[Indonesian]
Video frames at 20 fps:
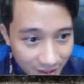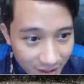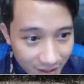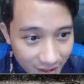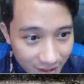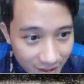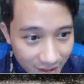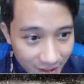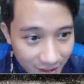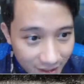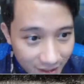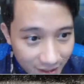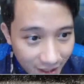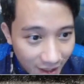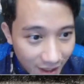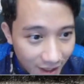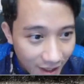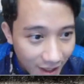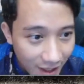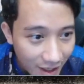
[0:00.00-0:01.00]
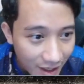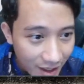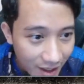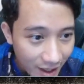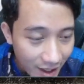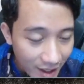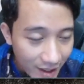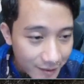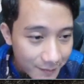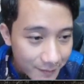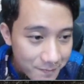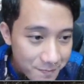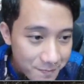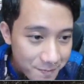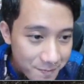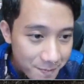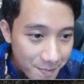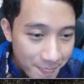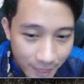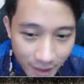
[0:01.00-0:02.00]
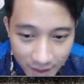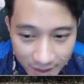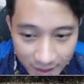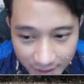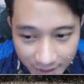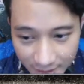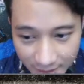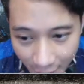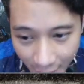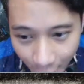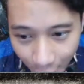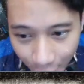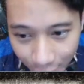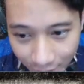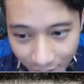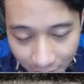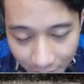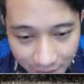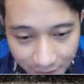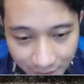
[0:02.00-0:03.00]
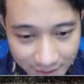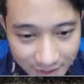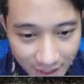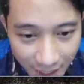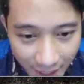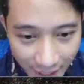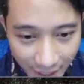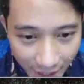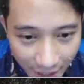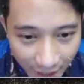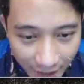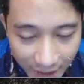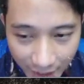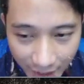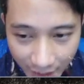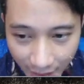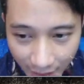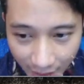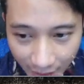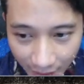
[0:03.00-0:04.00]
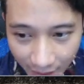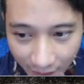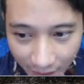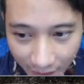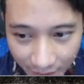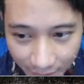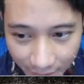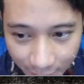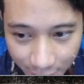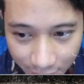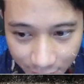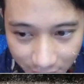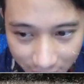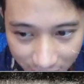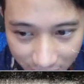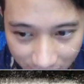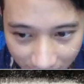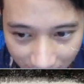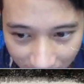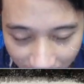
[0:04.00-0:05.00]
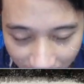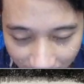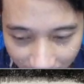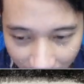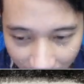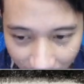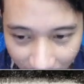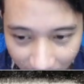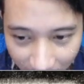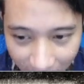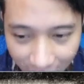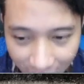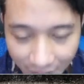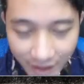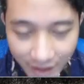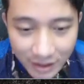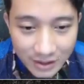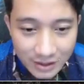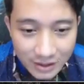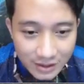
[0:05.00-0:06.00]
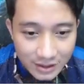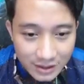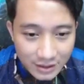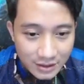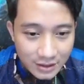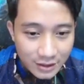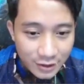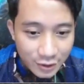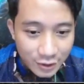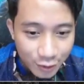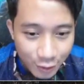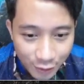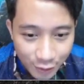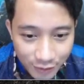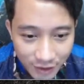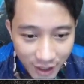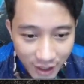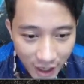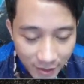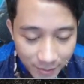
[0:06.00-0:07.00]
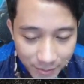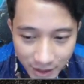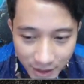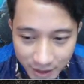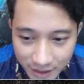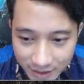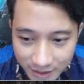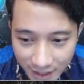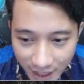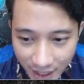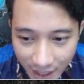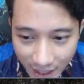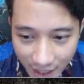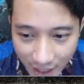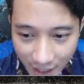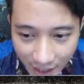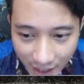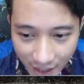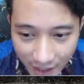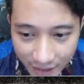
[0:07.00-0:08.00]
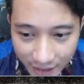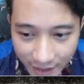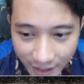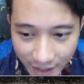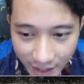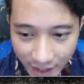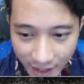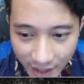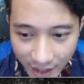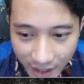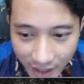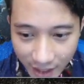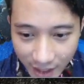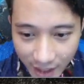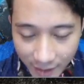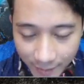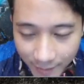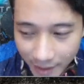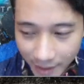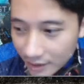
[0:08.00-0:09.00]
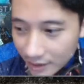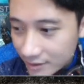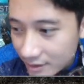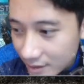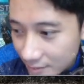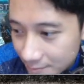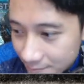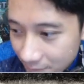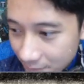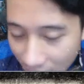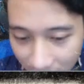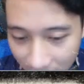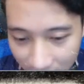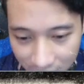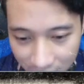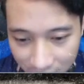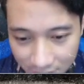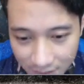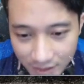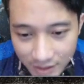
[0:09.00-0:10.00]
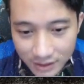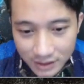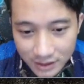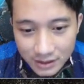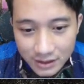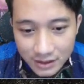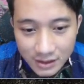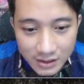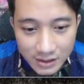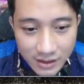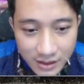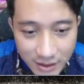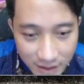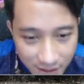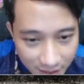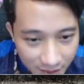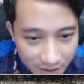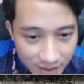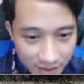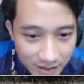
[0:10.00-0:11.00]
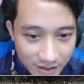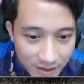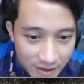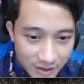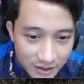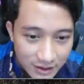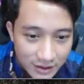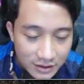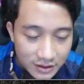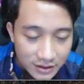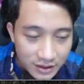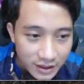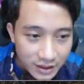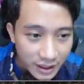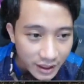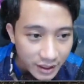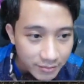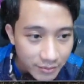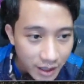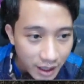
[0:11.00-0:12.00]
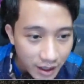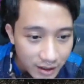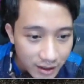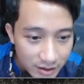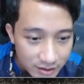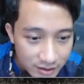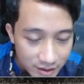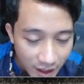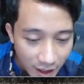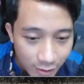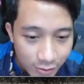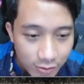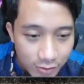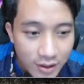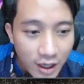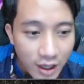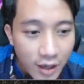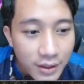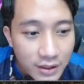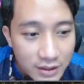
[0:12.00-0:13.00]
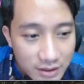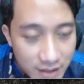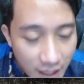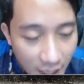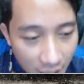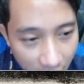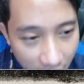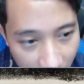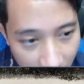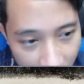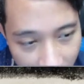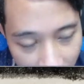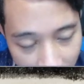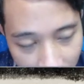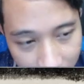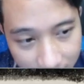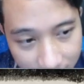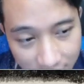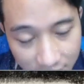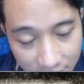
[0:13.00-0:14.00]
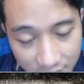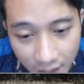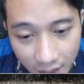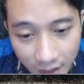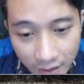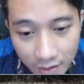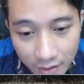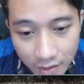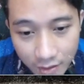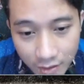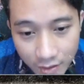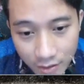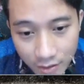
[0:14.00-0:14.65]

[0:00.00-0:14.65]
nyangka ya kita udah bercahaya alhamdulillah sudah bercahaya mantep banget keren banget gak udah bercahaya loh kita loh